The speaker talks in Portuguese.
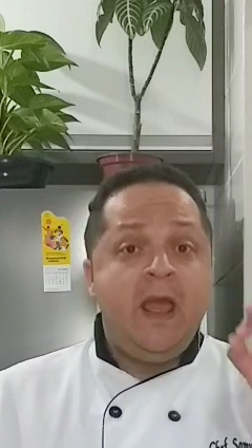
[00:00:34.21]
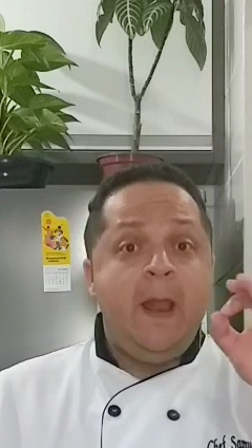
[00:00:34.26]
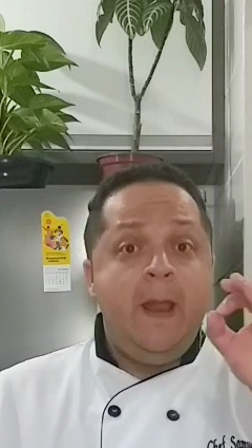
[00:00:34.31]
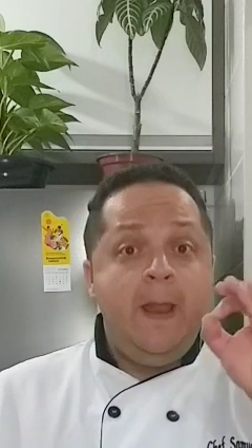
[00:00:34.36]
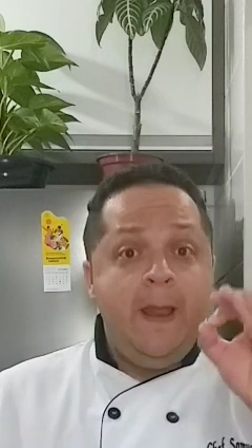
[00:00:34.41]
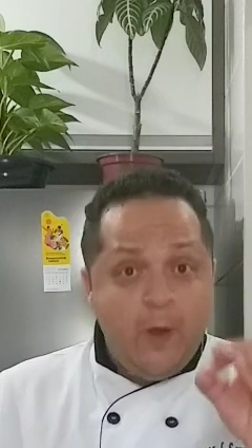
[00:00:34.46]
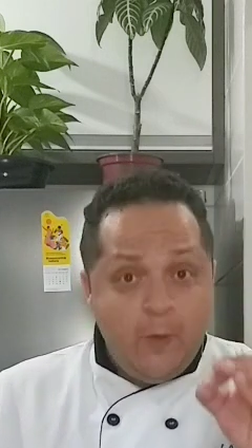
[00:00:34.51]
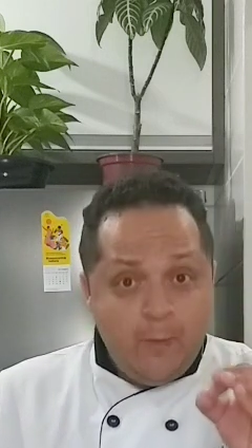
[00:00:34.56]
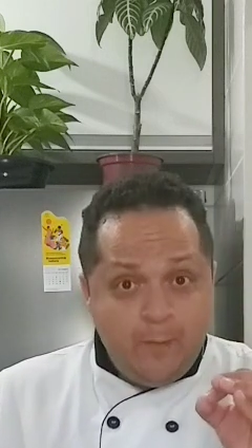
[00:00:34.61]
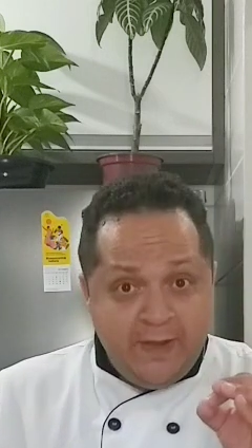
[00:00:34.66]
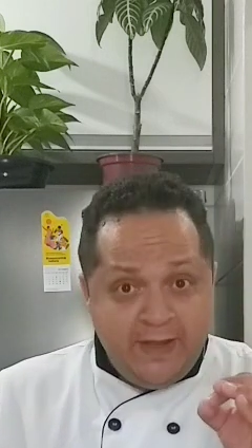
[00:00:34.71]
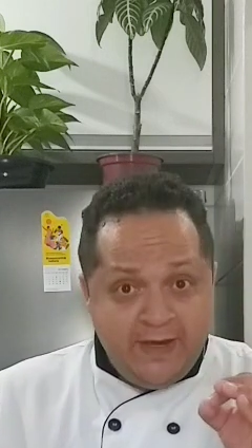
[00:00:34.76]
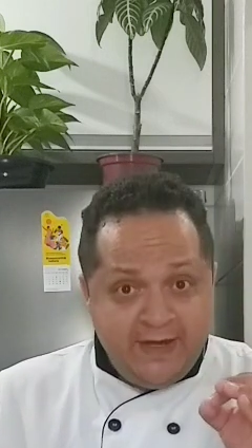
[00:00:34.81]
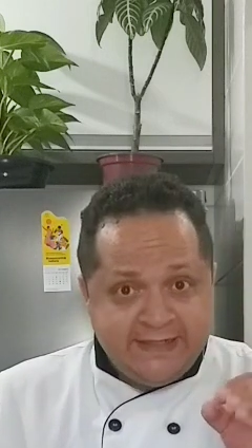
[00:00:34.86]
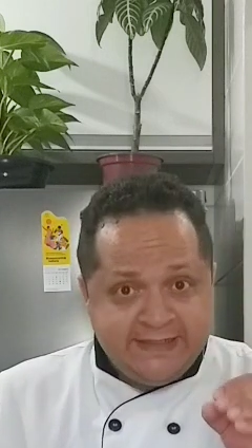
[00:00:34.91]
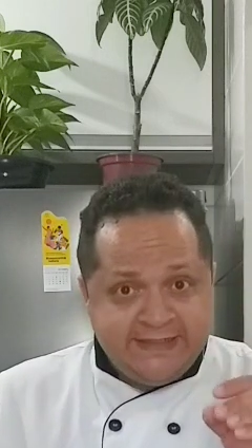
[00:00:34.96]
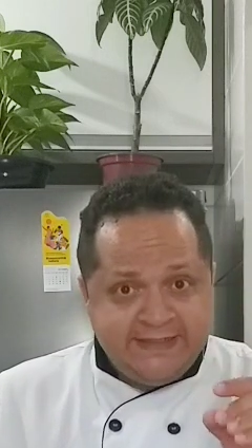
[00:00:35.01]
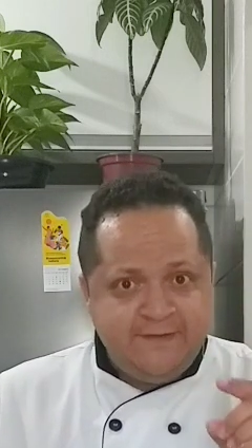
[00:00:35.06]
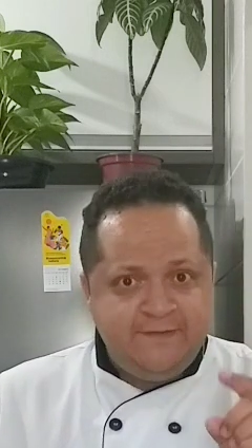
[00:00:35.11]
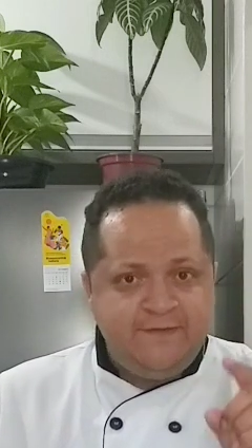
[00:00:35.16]
Não
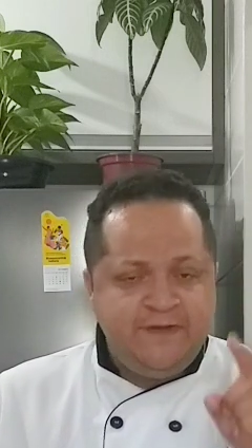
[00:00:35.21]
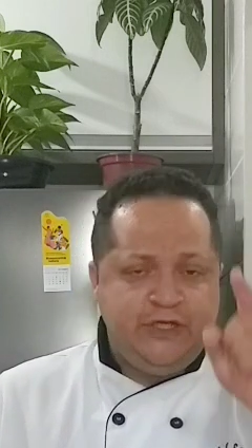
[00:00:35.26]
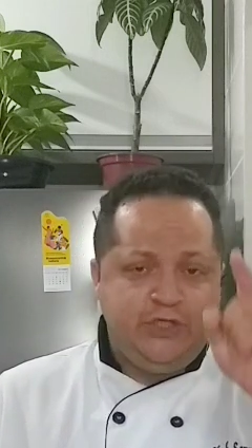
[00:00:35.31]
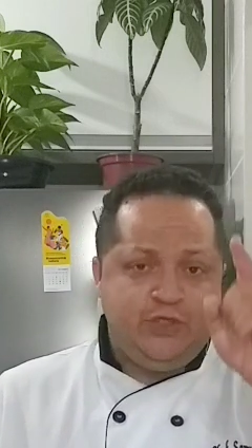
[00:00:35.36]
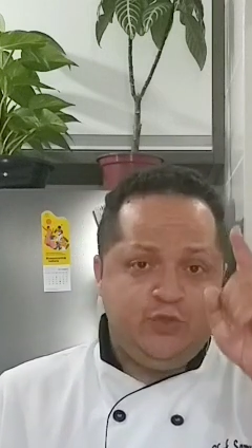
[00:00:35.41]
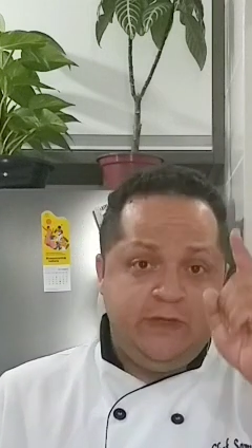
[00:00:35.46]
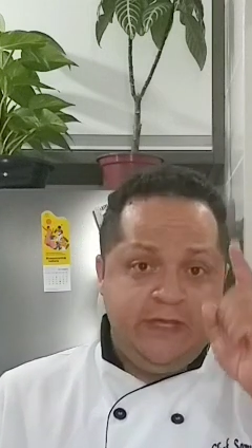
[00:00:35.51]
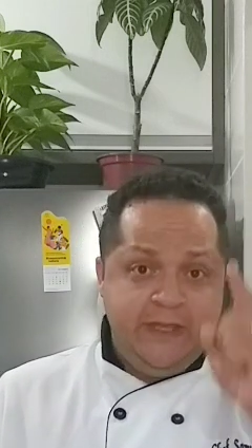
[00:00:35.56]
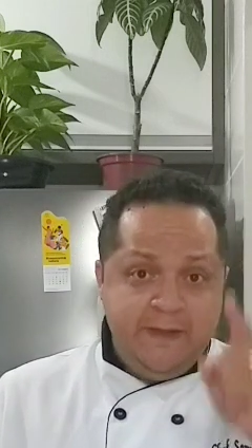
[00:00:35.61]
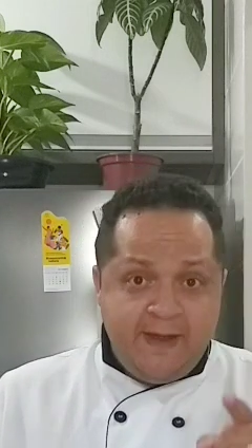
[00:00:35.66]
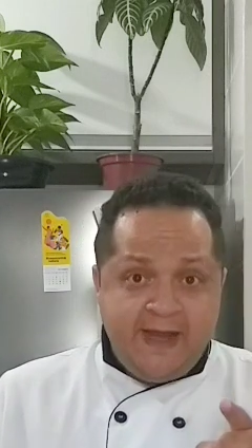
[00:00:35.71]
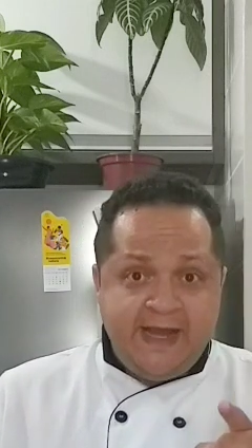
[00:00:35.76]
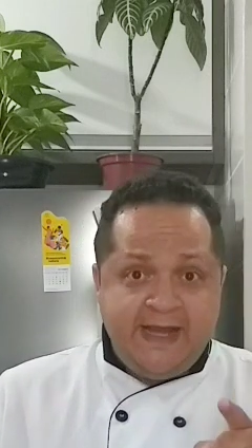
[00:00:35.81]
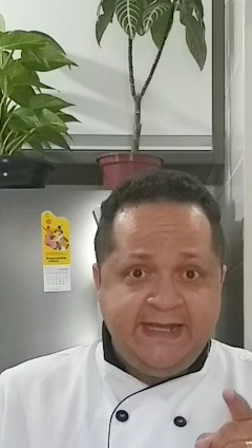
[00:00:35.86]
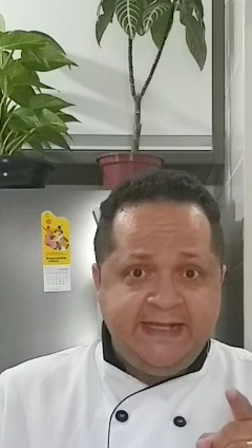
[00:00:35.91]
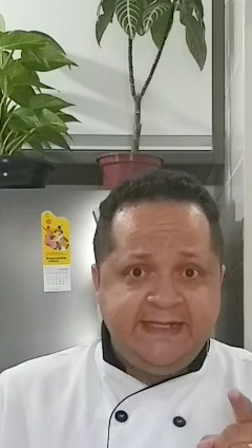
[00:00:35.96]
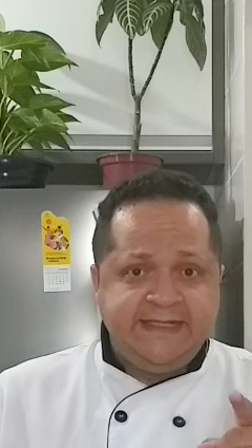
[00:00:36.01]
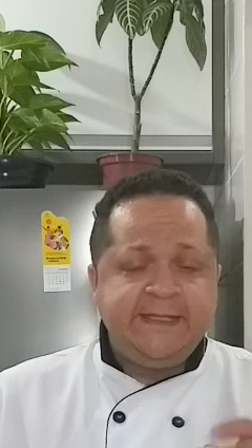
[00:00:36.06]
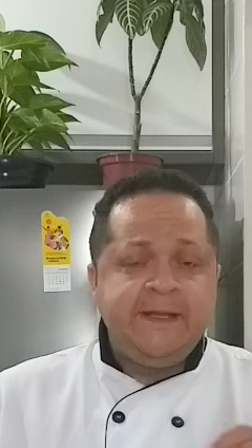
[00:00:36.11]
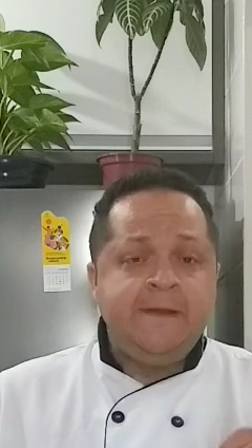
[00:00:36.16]
perca esse vídeo. E
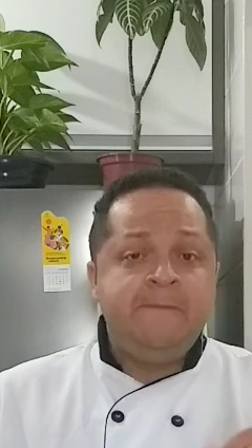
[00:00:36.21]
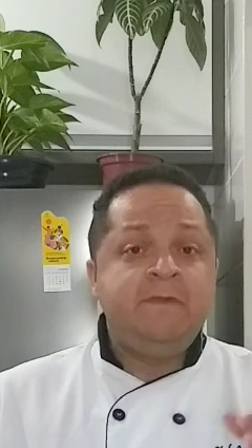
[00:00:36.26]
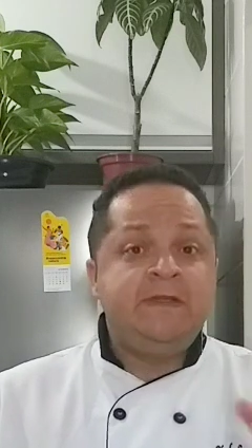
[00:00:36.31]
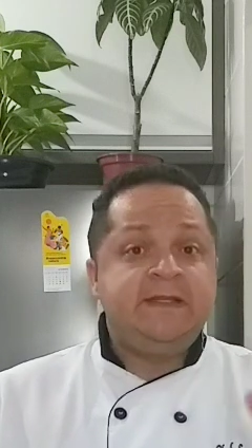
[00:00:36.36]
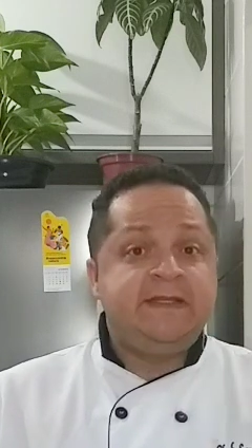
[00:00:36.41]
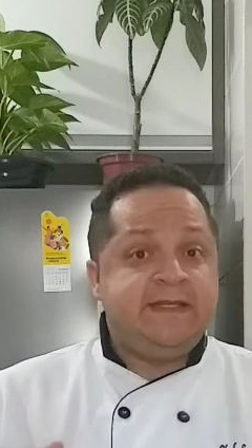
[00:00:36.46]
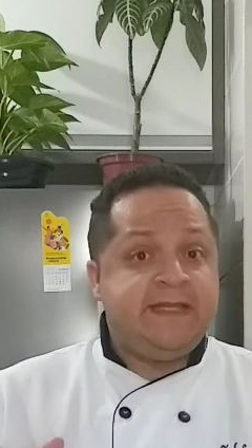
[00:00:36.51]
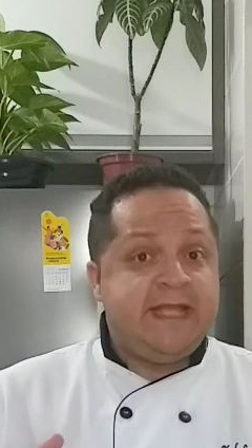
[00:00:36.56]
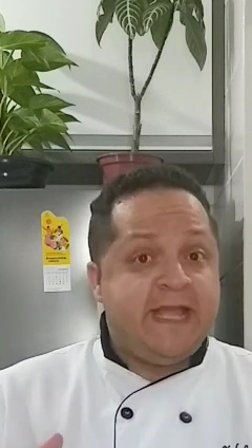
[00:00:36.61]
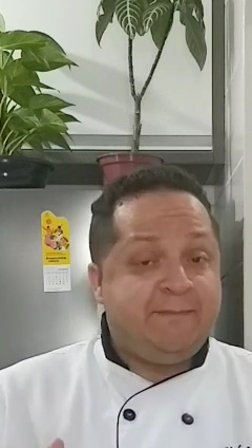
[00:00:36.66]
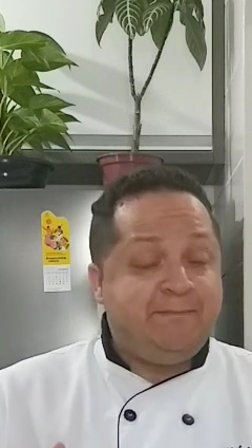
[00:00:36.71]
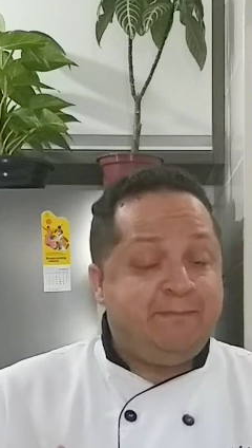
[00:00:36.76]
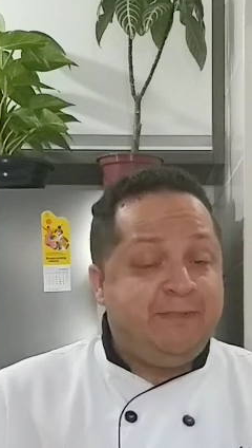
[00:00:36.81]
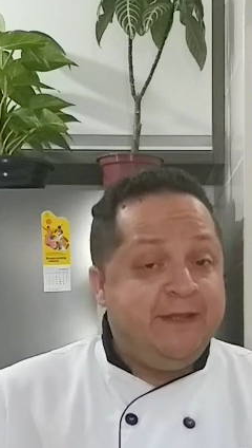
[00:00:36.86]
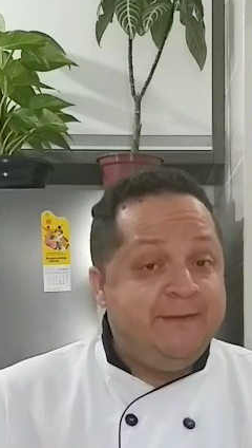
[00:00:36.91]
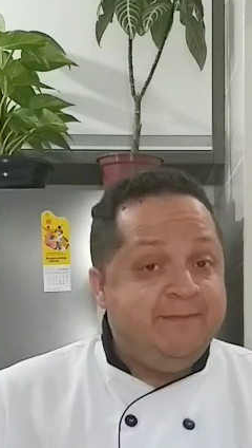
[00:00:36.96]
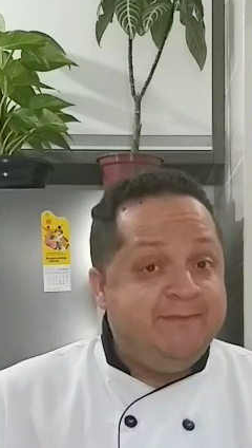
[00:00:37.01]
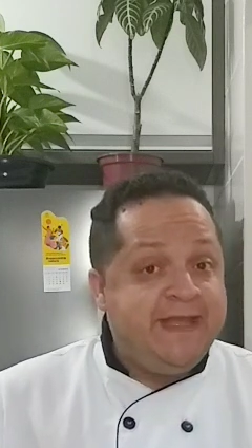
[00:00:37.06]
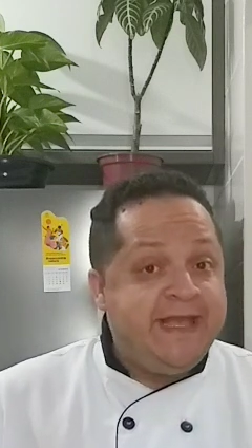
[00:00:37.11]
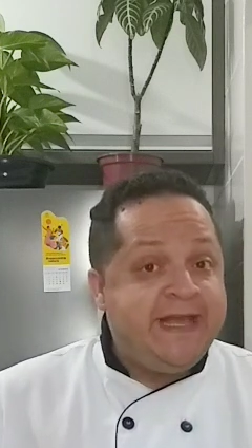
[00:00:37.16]
mais, se é a
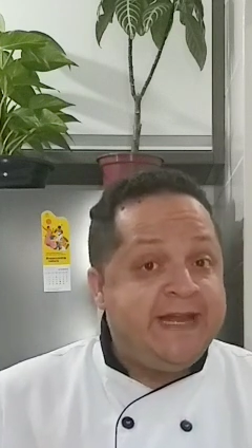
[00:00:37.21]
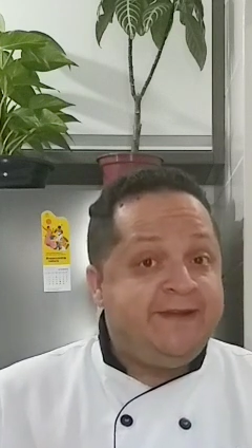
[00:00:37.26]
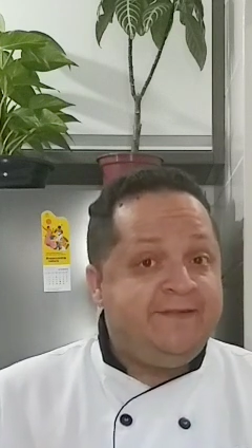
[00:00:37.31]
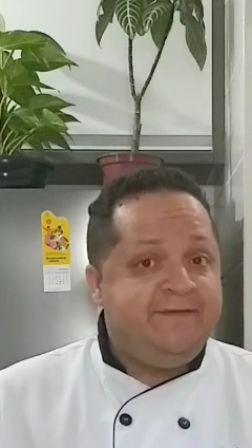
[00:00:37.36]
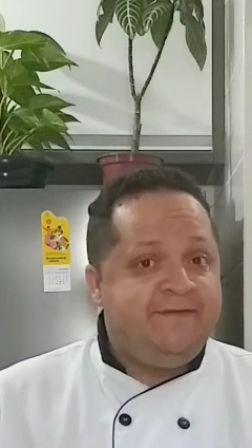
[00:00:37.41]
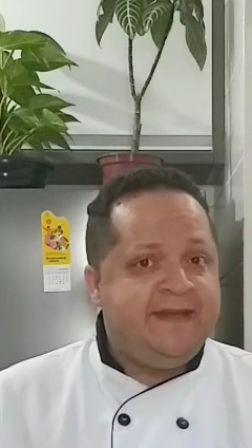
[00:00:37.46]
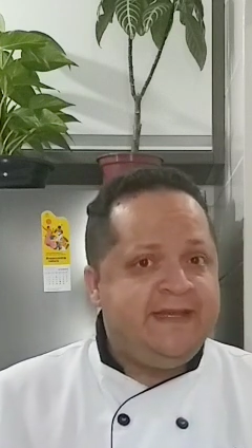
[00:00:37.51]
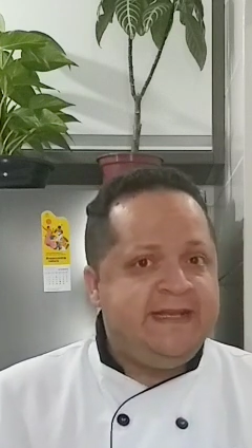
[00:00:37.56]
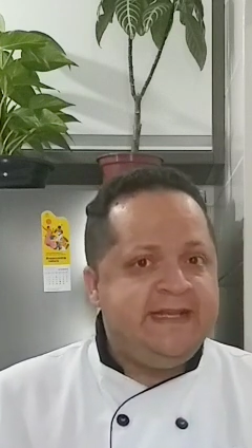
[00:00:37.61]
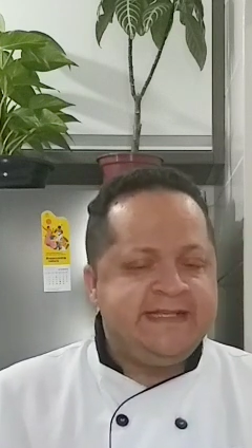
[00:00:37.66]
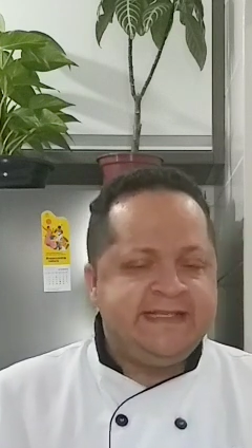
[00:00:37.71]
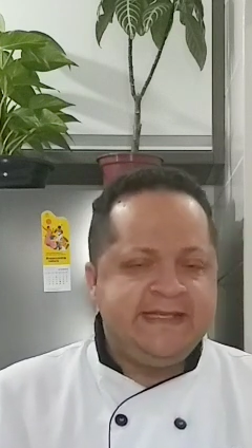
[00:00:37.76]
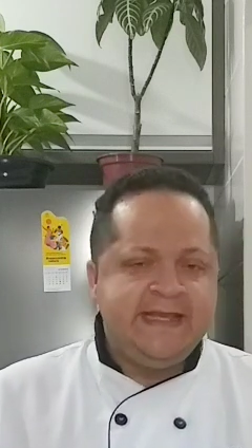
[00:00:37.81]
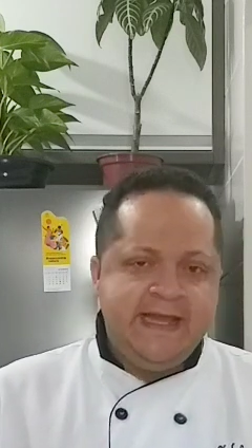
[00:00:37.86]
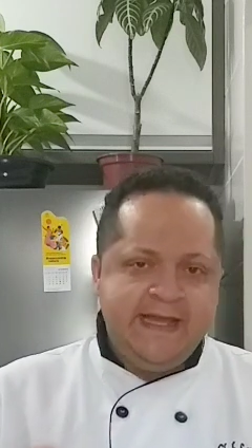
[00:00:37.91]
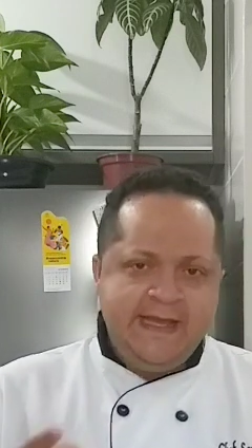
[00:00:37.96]
primeira vez